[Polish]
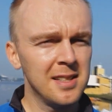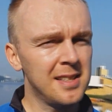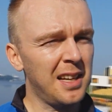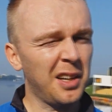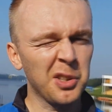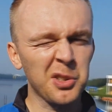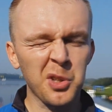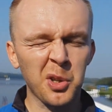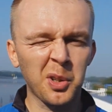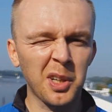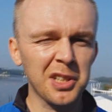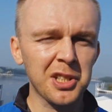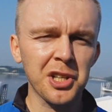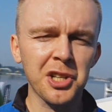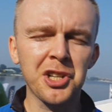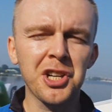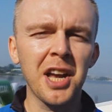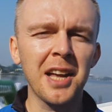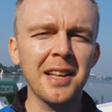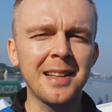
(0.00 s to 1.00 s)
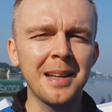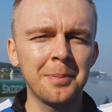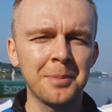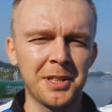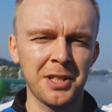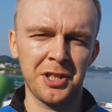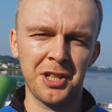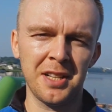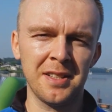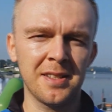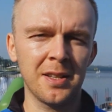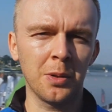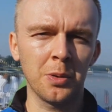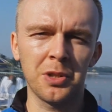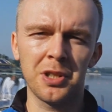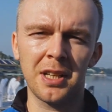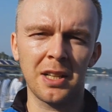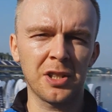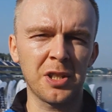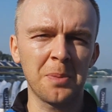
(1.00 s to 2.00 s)
z tego co kojarzę 7000
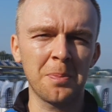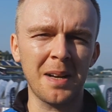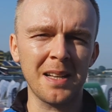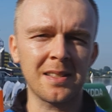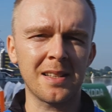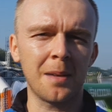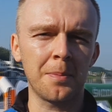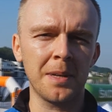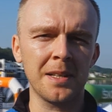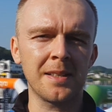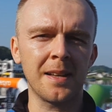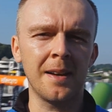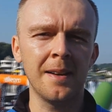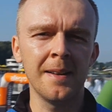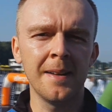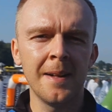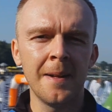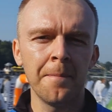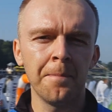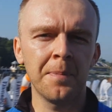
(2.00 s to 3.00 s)
ludzi, także masa, masa,